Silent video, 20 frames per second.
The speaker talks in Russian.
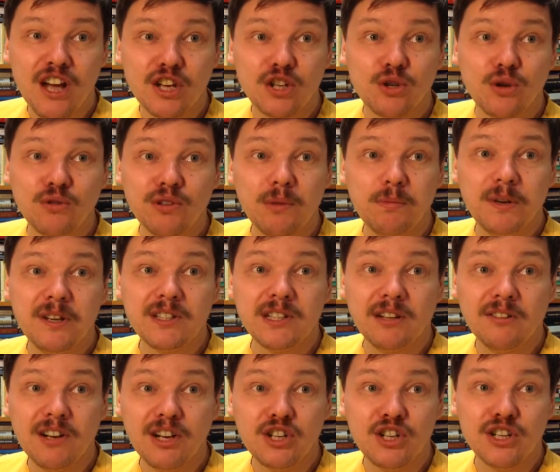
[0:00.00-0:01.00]
и шел не
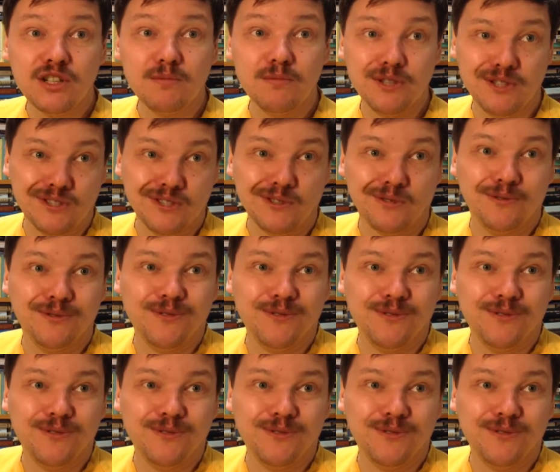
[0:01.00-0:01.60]
переставая 6 месяцев.